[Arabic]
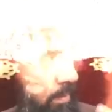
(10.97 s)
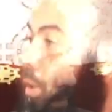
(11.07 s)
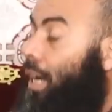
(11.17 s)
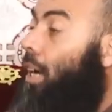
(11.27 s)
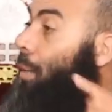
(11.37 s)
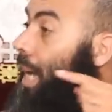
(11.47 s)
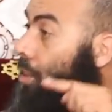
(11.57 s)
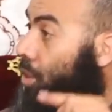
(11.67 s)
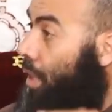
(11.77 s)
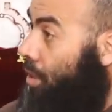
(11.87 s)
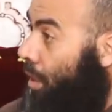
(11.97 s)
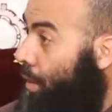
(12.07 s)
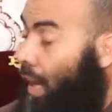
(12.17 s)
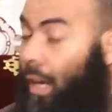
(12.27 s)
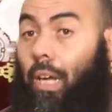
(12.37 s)
وعلى قبل هذا الشيء اش
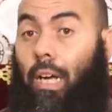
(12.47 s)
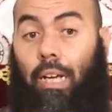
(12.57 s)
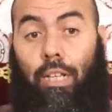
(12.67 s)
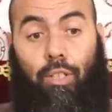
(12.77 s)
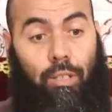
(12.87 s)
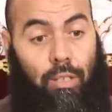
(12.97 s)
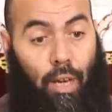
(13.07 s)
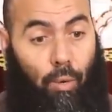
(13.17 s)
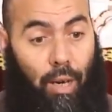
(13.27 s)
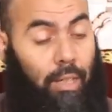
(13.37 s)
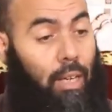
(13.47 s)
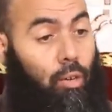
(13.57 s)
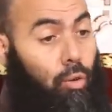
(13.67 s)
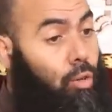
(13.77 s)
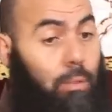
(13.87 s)
علاش الدعوه
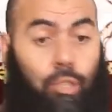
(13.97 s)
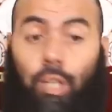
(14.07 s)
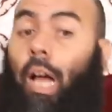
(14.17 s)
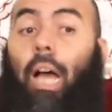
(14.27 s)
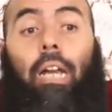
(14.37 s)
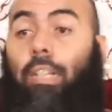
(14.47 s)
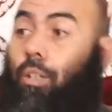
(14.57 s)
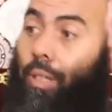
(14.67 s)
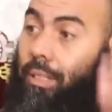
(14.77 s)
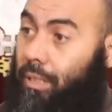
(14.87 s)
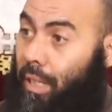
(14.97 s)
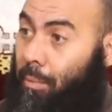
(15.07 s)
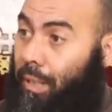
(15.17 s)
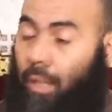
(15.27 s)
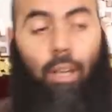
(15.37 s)
كنقولوا من شحال هذه وهي
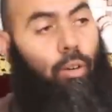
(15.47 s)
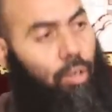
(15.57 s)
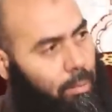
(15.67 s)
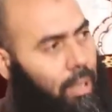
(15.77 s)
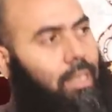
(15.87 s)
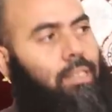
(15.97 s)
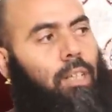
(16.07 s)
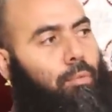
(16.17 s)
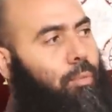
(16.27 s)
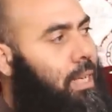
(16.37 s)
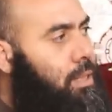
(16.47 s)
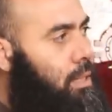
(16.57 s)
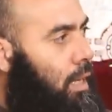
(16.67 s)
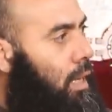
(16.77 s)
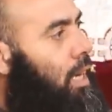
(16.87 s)
تتخبط وحنا باقي في
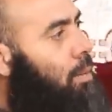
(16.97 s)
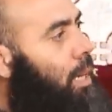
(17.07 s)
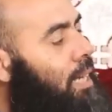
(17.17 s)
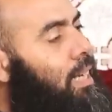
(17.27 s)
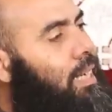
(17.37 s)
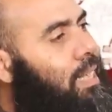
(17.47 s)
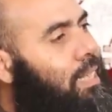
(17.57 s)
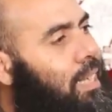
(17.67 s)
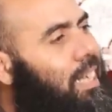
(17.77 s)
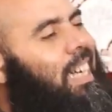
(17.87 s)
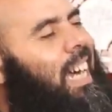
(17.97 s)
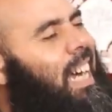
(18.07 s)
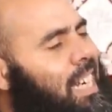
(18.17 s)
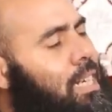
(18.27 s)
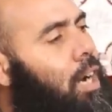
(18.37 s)
بلاصتنا راه بحال ذاك الذي
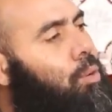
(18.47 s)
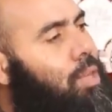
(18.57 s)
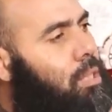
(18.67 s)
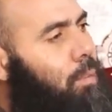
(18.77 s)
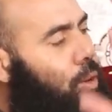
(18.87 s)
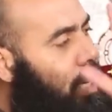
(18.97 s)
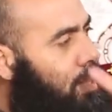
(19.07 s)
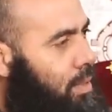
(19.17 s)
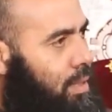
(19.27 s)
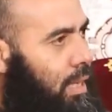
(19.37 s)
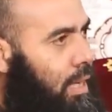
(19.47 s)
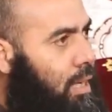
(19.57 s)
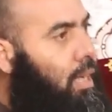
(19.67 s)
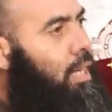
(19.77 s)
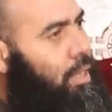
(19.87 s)
كانه يسبح عكس التيار
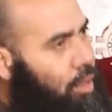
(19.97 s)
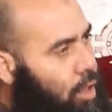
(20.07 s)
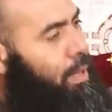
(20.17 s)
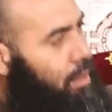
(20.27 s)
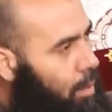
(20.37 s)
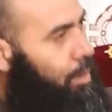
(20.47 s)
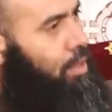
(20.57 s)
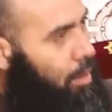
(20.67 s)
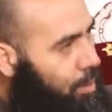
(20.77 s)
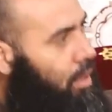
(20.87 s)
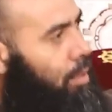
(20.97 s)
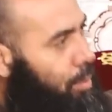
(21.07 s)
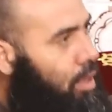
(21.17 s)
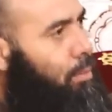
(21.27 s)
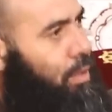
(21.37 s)
يضرب يضرب يضرب يضرب
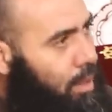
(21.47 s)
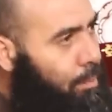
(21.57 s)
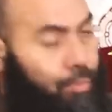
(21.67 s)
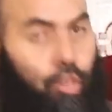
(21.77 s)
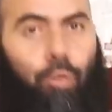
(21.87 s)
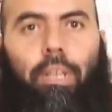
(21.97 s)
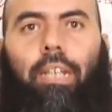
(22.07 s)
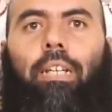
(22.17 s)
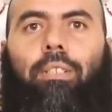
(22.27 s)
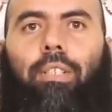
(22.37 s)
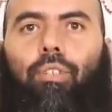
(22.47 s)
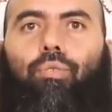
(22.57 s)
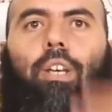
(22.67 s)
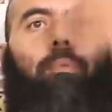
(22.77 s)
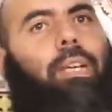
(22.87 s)
يضرب يضرب وملي كيهز
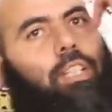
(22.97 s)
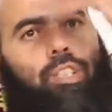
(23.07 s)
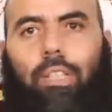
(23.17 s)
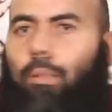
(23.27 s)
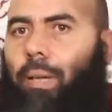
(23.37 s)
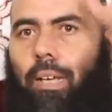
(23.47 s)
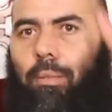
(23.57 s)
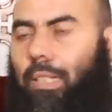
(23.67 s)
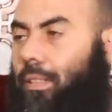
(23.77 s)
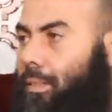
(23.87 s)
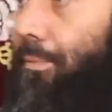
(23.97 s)
راسو كيبان ليه الشط باقي بعيد